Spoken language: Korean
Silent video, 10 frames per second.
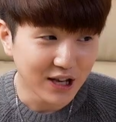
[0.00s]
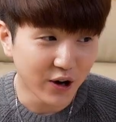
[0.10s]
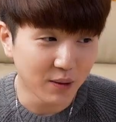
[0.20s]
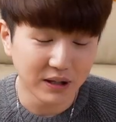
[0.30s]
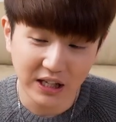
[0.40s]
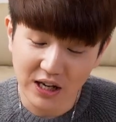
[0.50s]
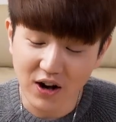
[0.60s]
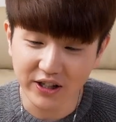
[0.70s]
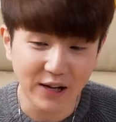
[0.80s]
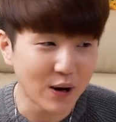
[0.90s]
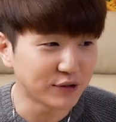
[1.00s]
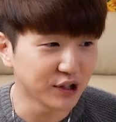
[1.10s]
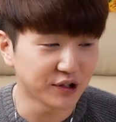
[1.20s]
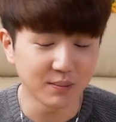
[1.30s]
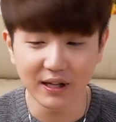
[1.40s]
자 여러분 이렇게도 할
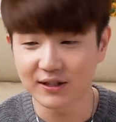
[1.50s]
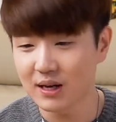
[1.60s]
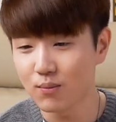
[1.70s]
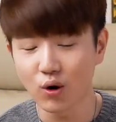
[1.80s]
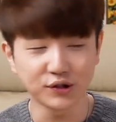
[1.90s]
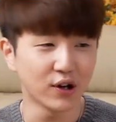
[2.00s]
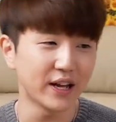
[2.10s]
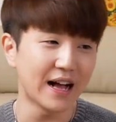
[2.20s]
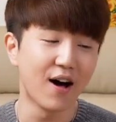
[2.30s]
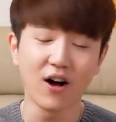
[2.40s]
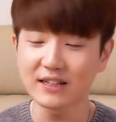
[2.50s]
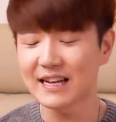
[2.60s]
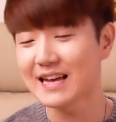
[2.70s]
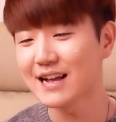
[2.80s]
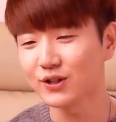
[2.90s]
수 있습니다 제 목소리가
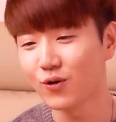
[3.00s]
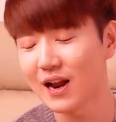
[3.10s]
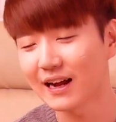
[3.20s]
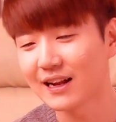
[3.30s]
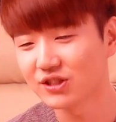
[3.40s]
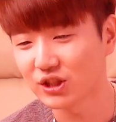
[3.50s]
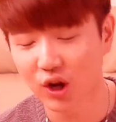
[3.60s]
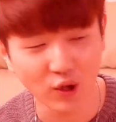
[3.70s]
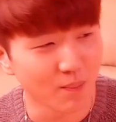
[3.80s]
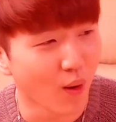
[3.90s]
어디까지 올라갈지 저도